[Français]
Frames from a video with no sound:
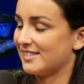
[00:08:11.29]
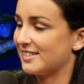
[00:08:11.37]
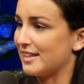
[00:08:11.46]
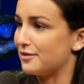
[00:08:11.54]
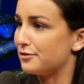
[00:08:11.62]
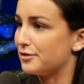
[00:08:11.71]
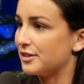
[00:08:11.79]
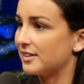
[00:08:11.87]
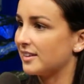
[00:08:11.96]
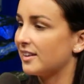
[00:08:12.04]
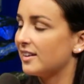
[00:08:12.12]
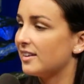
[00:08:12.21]
mini C'est le
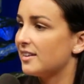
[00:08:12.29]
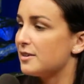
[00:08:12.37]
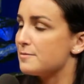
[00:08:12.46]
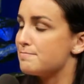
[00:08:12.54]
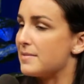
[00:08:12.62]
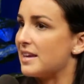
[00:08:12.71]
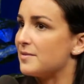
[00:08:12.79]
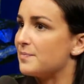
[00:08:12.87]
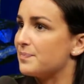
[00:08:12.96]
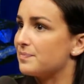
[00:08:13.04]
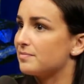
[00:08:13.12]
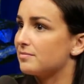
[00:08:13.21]
fun. Mais
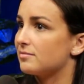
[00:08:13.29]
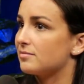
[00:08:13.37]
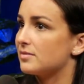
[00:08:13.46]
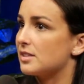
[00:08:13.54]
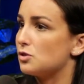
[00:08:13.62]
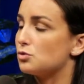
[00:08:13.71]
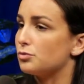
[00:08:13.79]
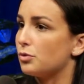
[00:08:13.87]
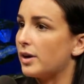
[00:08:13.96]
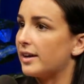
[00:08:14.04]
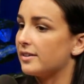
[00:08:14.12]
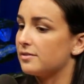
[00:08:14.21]
tu tu
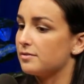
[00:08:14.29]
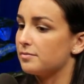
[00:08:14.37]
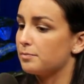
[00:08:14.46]
vois,